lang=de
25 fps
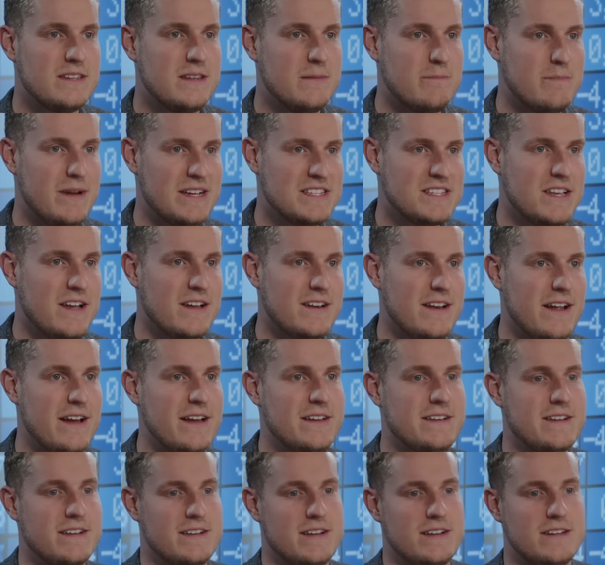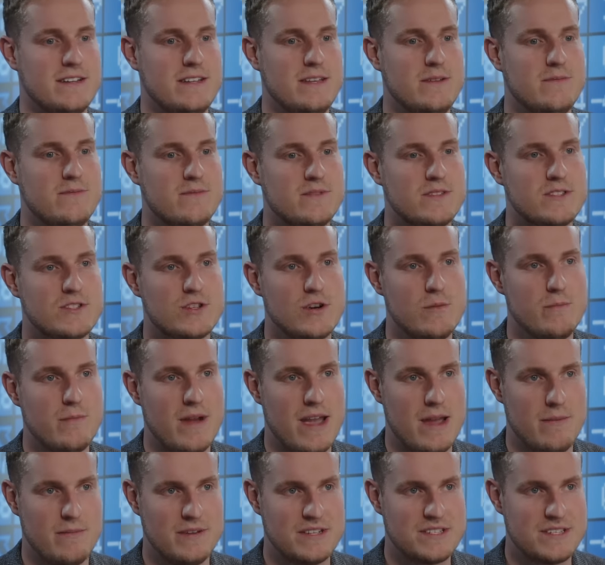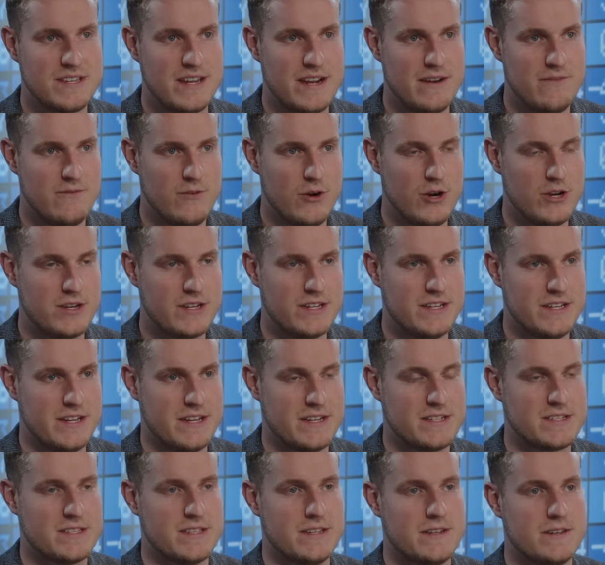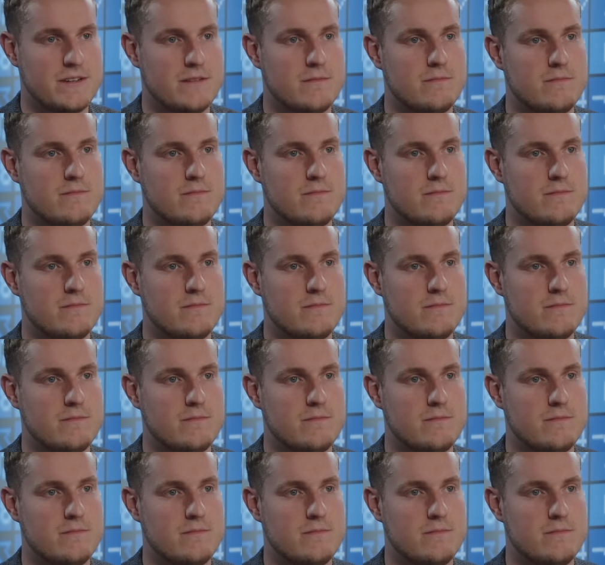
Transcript: die besseren Alternativen zum MSCI World Index sind.